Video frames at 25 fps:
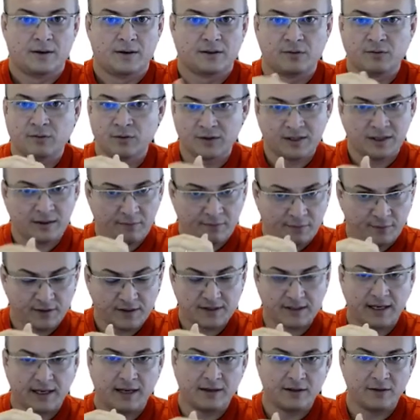se você
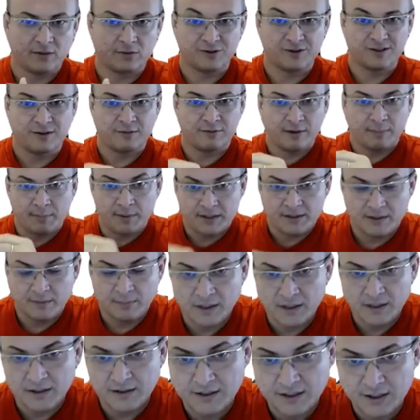fizer isso, você vai
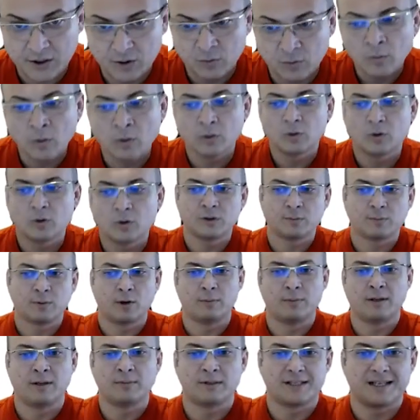perceber que existe um ou dois
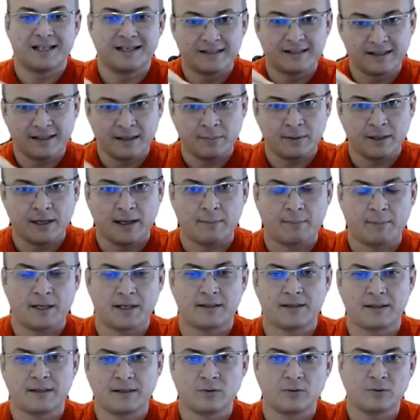problemas que eles sempre
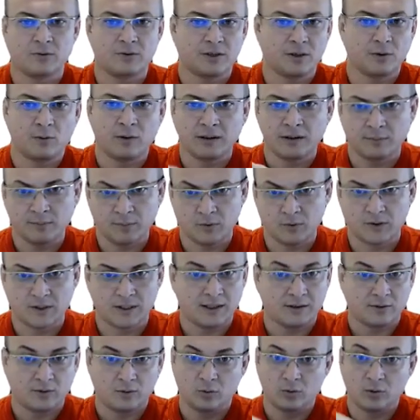representam
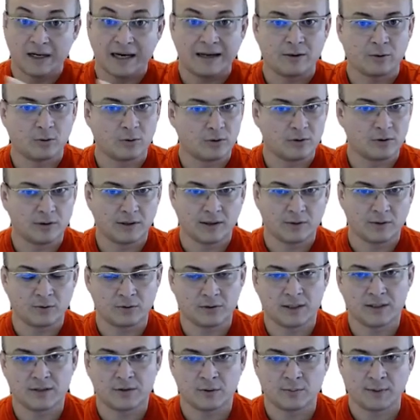50% do calor que
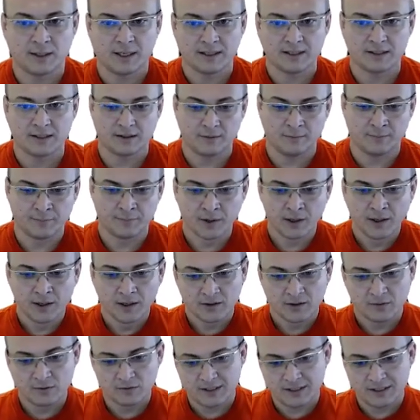acontece na operação.
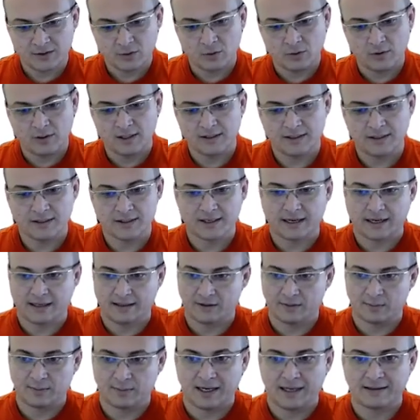Se você escolher esses
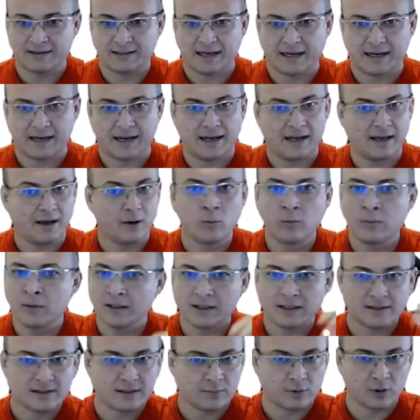caras para atacar, é uma
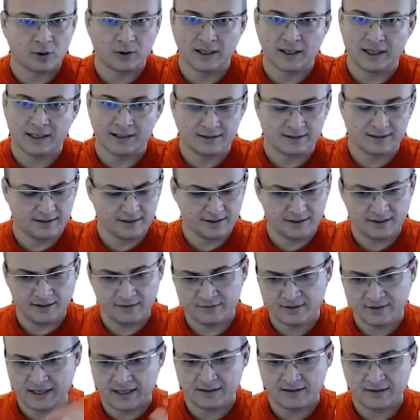das abordagens, existem
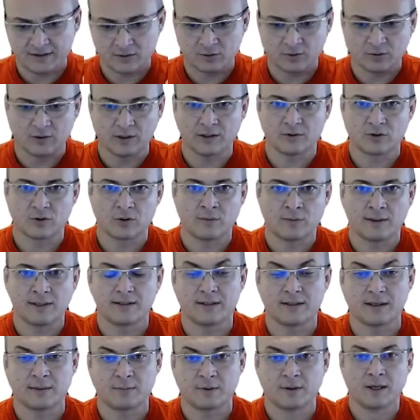várias, eu estou dando só um
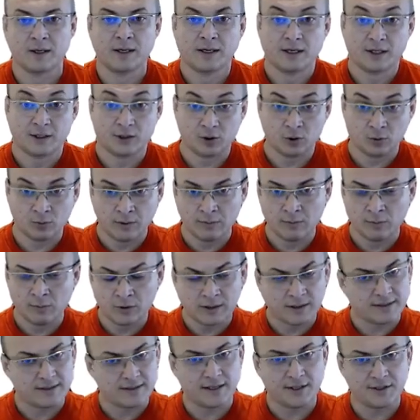exemplo, de uma
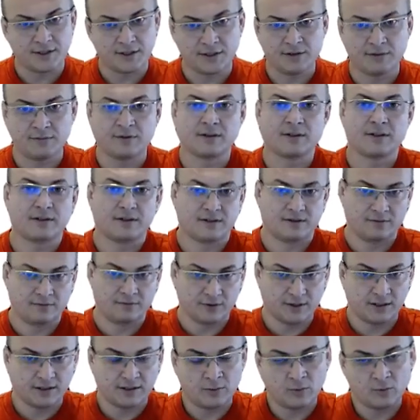muito assertiva, que se
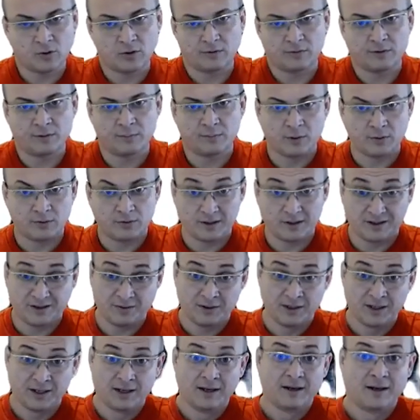você tem um software em
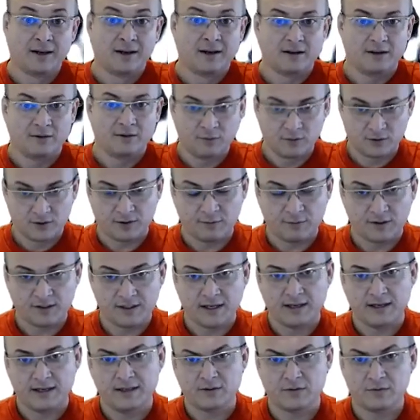produção e você
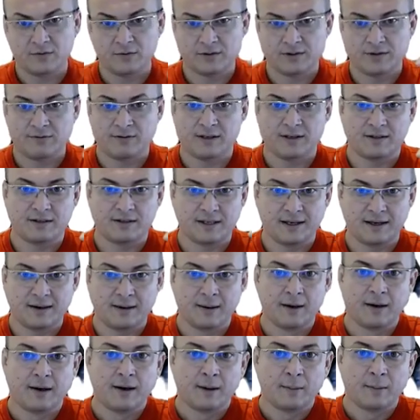fizer isso, você vai
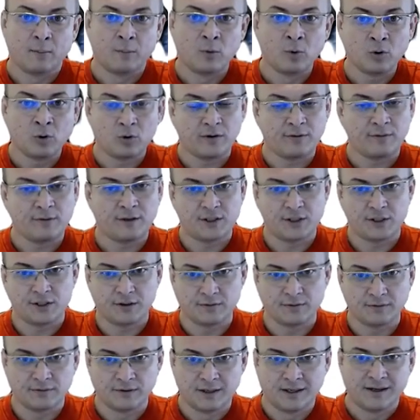ser muito
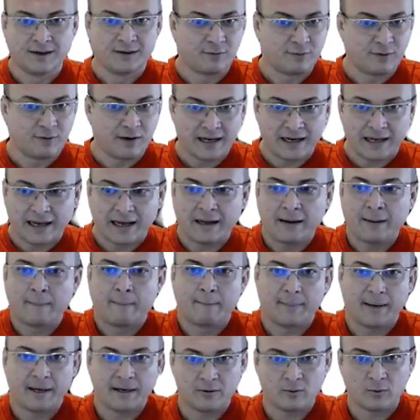efetivo. Vai lá,
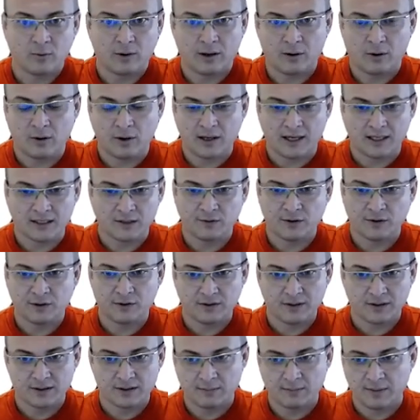pega qual as
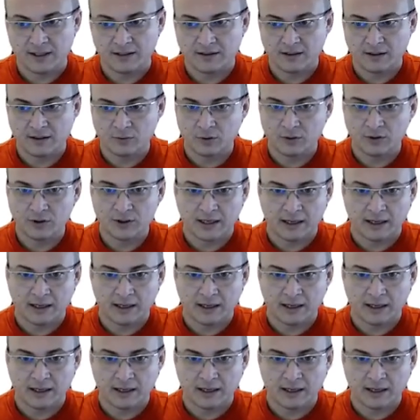features que mais dão dor